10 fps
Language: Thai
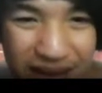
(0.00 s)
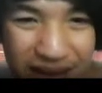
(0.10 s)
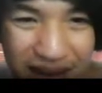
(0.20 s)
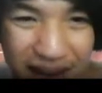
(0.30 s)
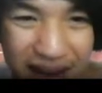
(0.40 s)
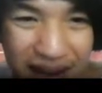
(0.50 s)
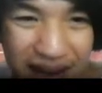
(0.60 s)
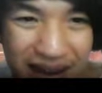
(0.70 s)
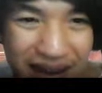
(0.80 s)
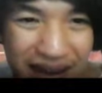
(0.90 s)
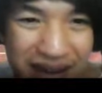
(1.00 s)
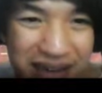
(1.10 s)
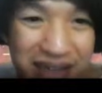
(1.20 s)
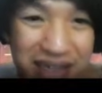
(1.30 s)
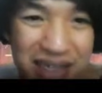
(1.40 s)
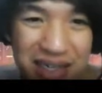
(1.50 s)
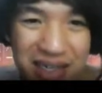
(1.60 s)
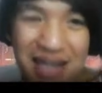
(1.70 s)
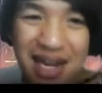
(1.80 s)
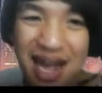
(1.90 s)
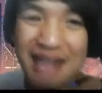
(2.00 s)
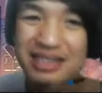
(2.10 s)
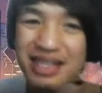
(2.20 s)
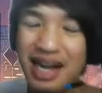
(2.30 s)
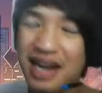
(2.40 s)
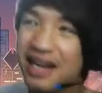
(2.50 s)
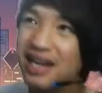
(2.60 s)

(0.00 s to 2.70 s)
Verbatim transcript: งานในรหัส A1 เรื่องการใช้